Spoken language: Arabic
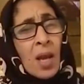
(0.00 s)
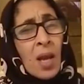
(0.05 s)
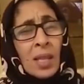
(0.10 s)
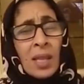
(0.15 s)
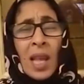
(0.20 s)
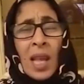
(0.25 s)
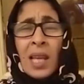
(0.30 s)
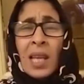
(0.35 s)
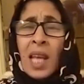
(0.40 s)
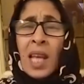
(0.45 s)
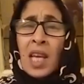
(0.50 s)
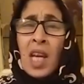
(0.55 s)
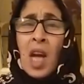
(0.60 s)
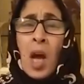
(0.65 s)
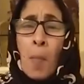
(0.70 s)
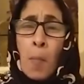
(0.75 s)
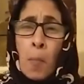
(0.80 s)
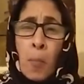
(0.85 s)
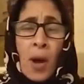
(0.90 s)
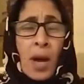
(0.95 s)
قلت لها الله
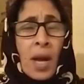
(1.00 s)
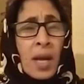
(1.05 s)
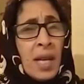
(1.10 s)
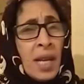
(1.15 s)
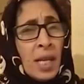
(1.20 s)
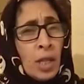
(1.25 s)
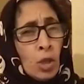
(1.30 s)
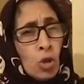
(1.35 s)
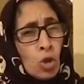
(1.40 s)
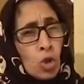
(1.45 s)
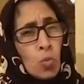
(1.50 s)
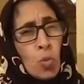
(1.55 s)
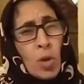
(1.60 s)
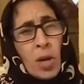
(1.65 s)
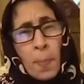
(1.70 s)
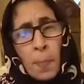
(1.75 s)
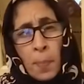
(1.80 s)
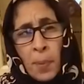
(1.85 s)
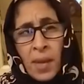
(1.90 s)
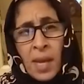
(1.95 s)
يرحم باك انا عندي جوج
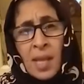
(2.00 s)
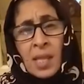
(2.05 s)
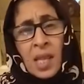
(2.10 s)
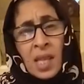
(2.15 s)
مربيات